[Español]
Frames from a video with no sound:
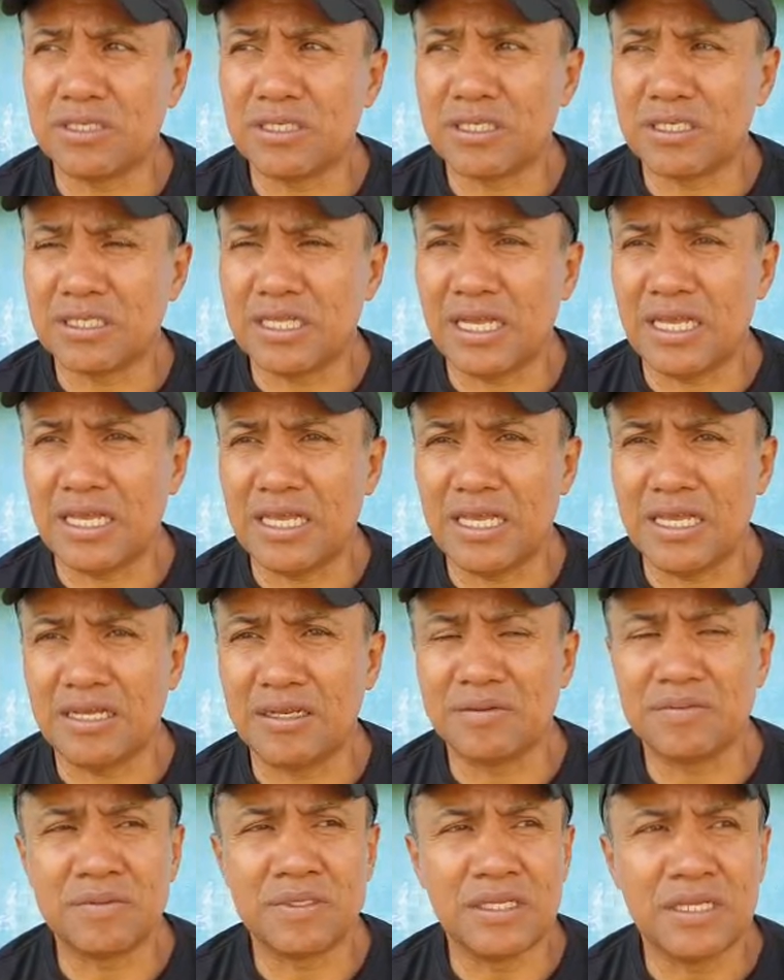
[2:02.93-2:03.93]
está ahí
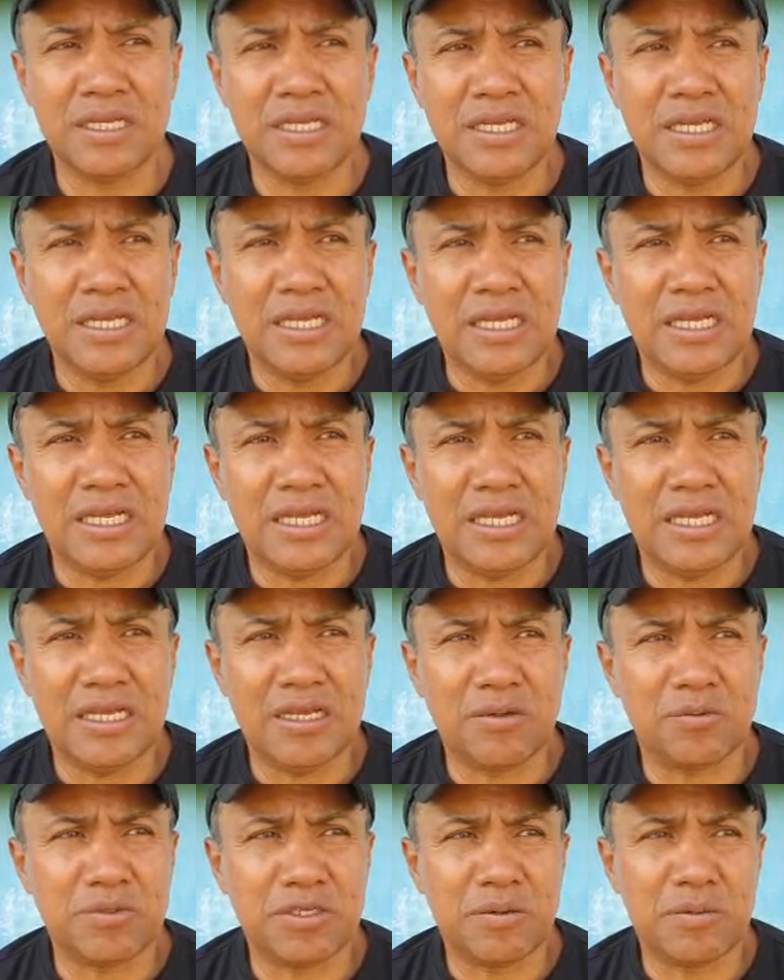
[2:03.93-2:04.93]
en,
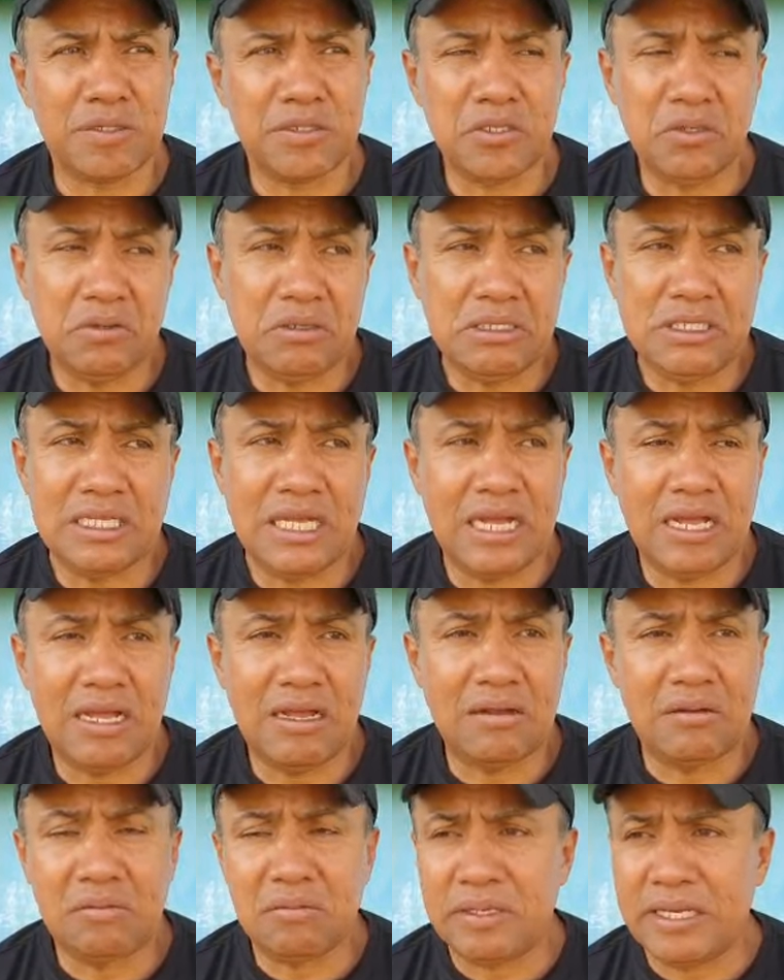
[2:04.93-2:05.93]
observación,
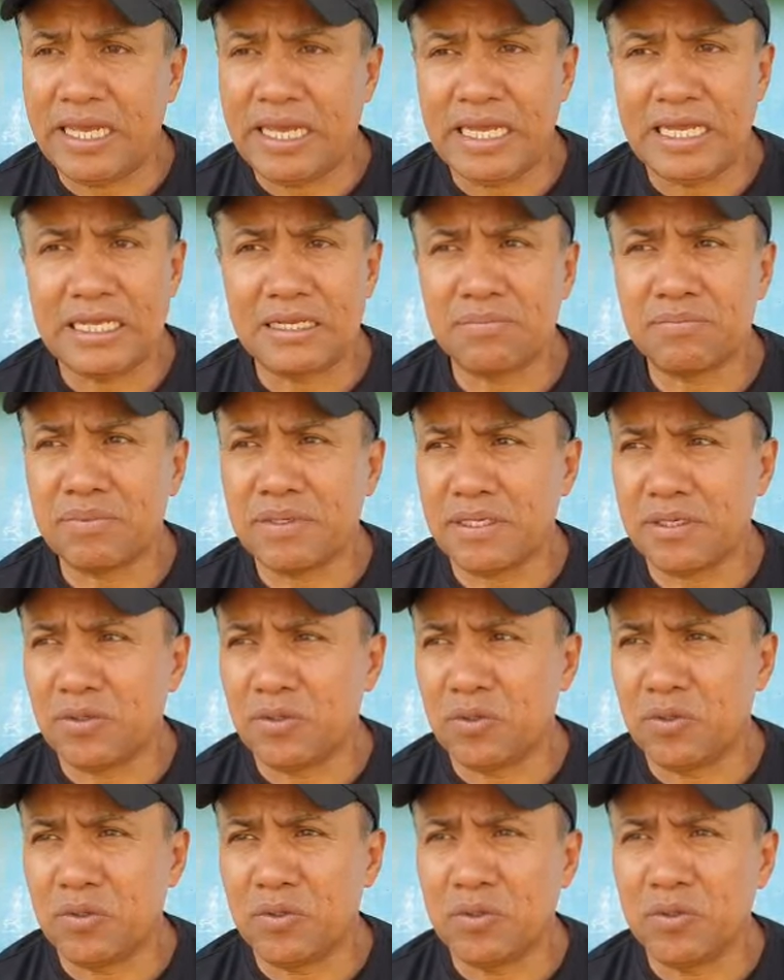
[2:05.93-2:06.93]
está bien,
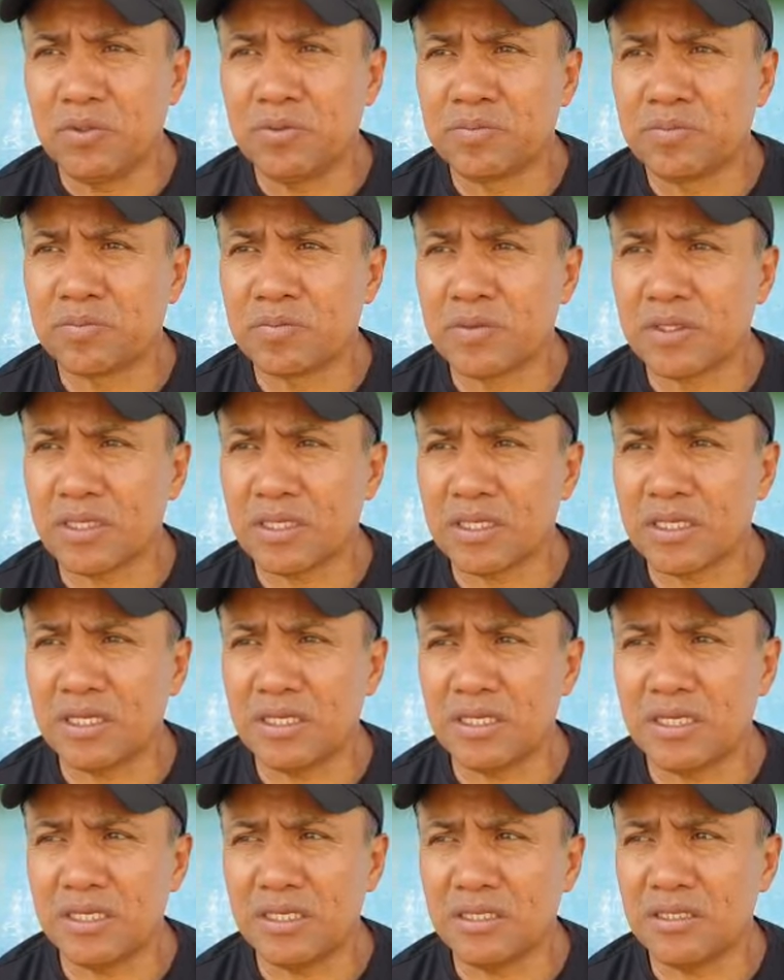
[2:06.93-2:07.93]
pero
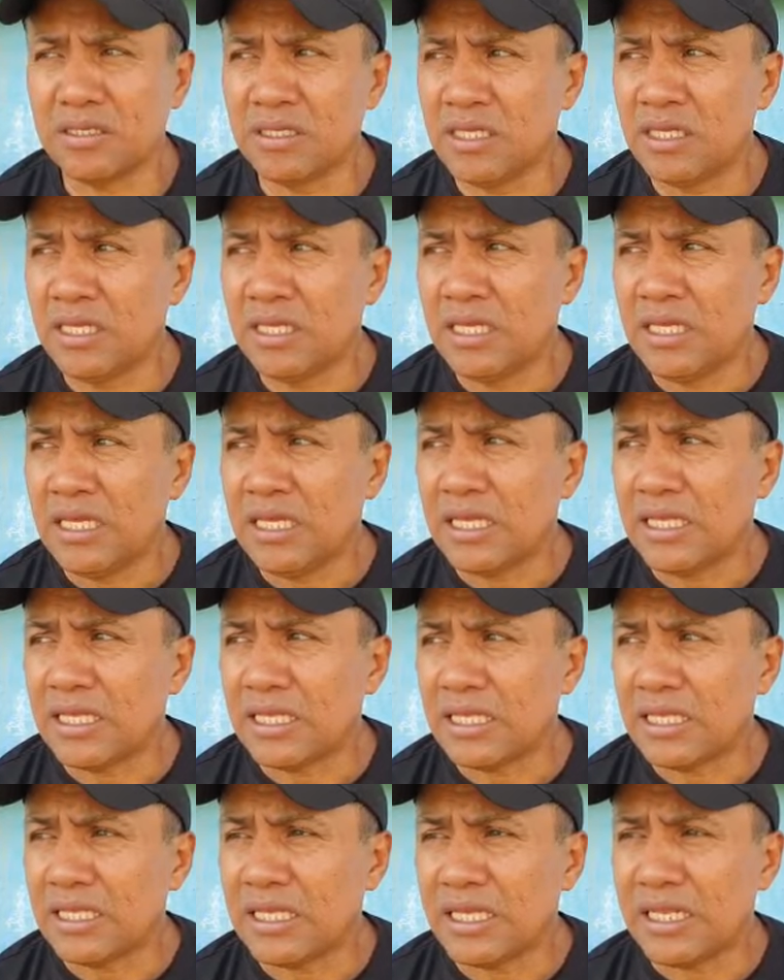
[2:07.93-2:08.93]
eh,
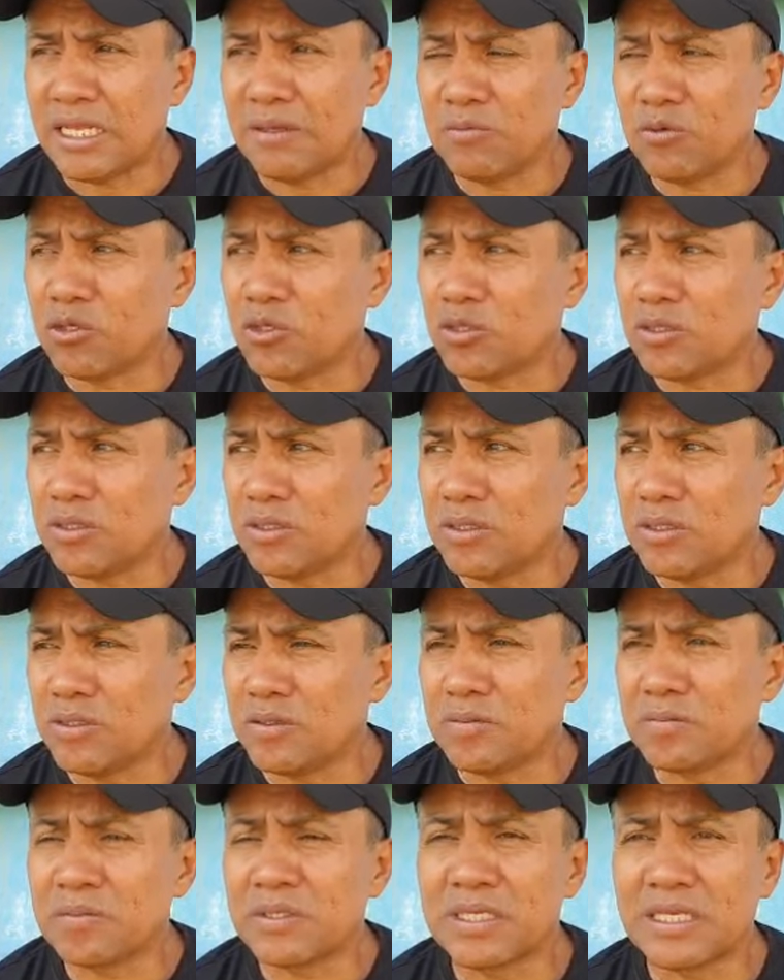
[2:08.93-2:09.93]
queremos eh,
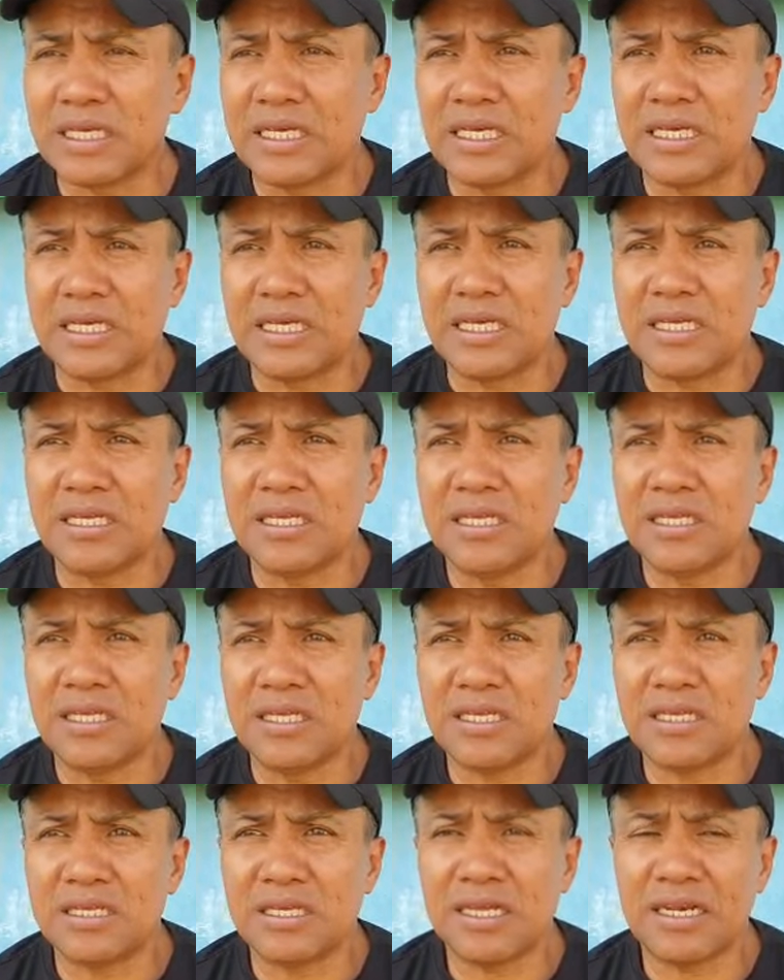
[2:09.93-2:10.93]
que,
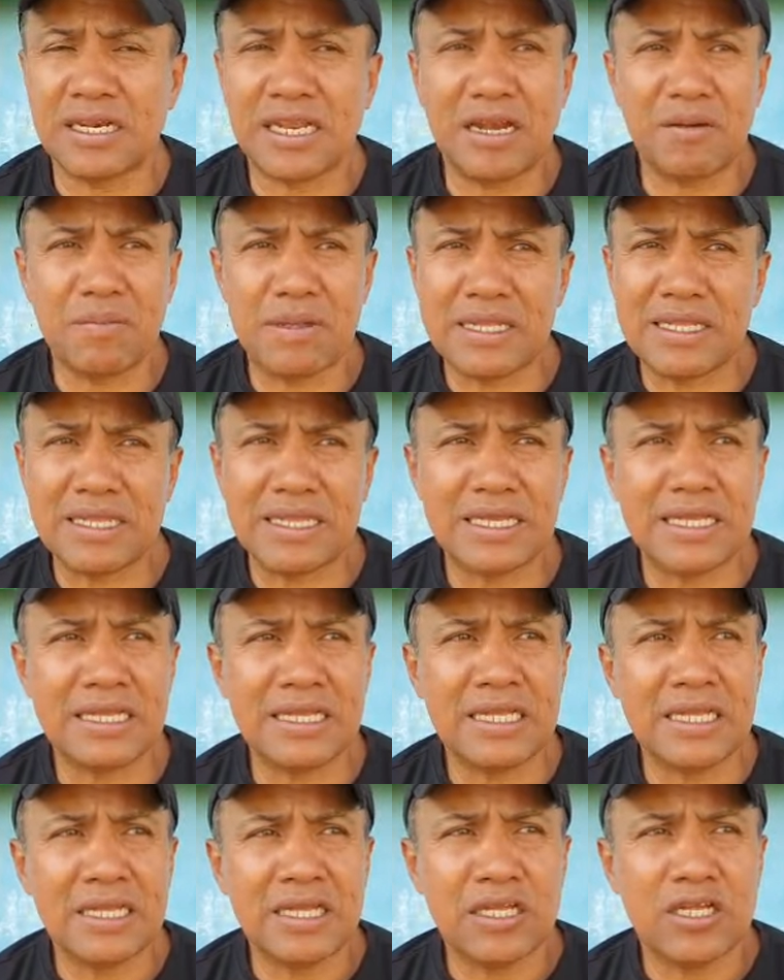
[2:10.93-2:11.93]
realmente
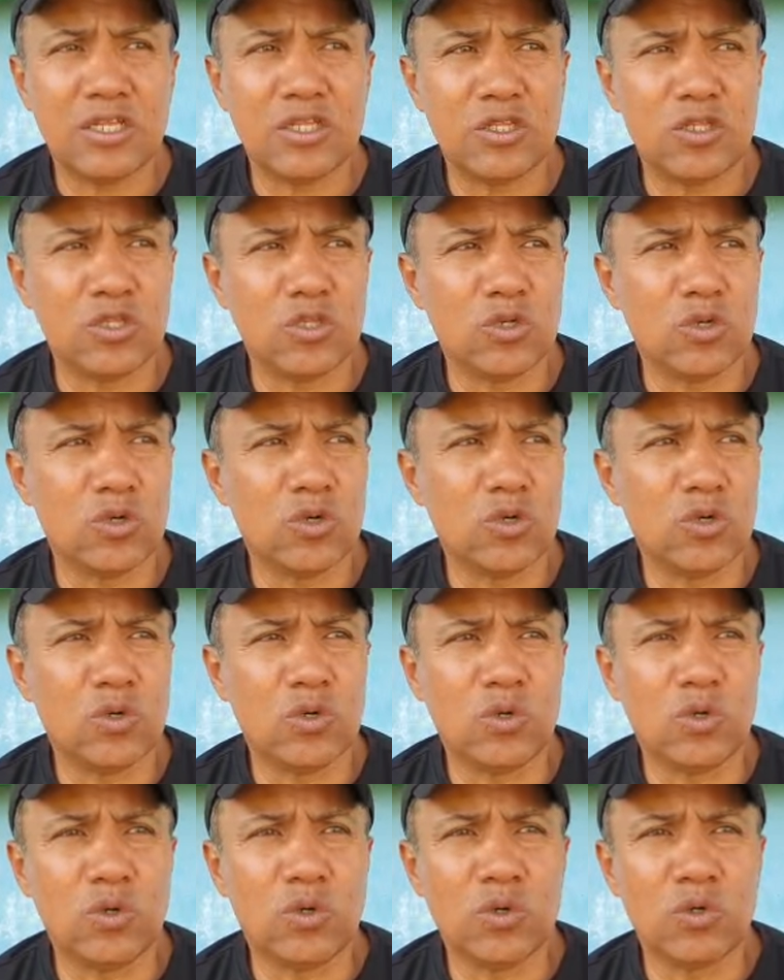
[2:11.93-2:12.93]

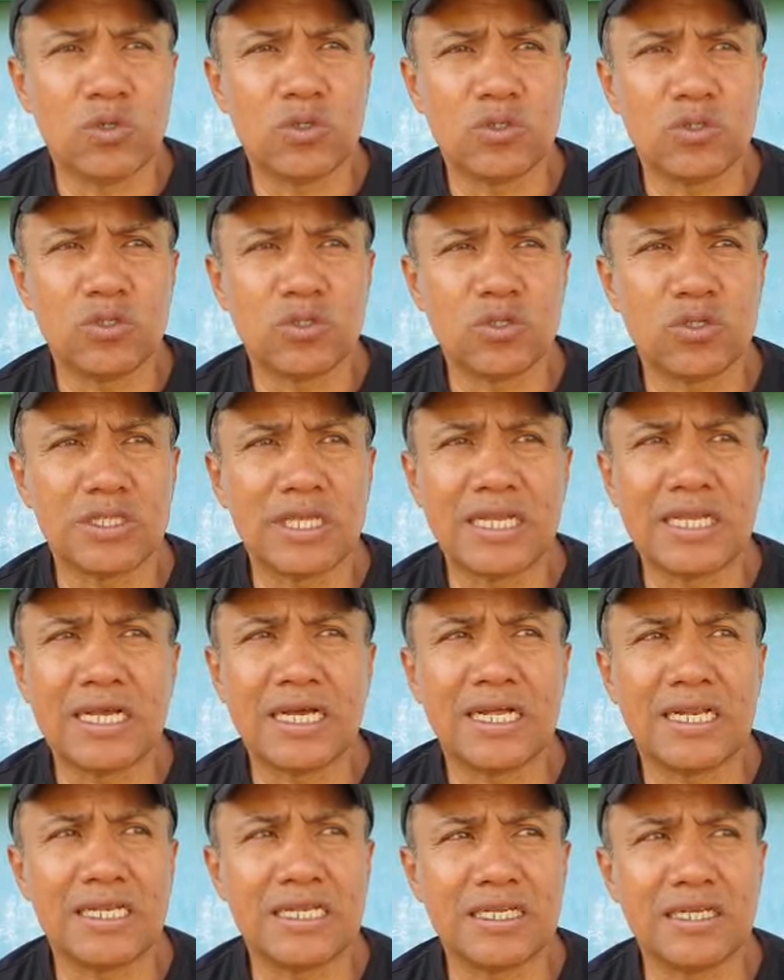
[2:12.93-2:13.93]
no,
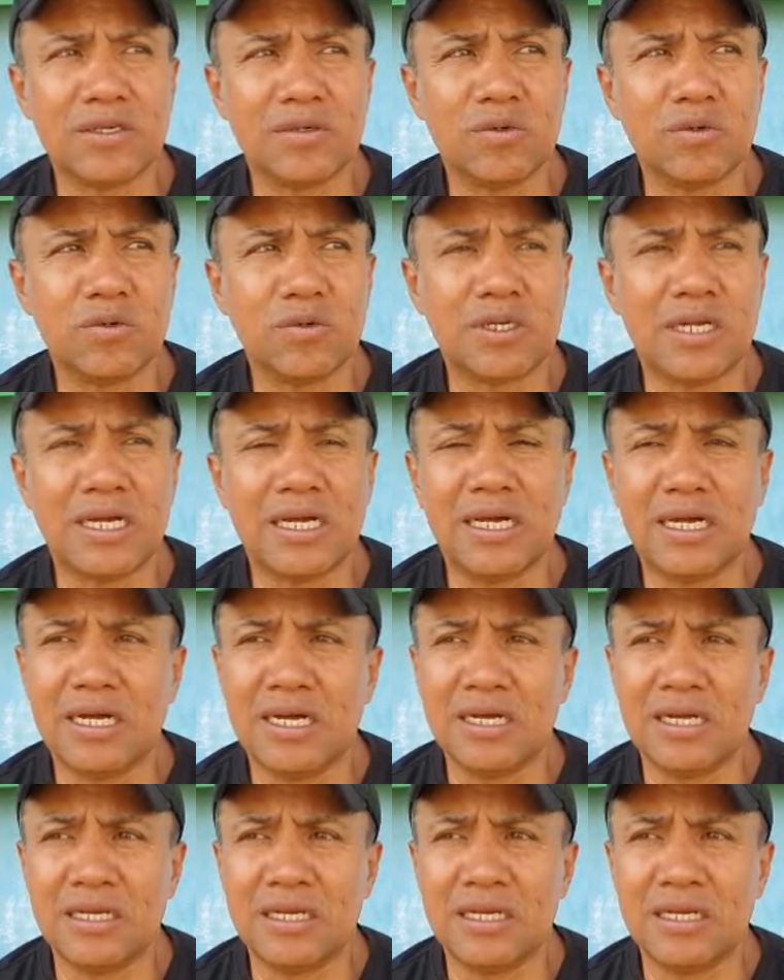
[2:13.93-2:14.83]
tenga ninguna,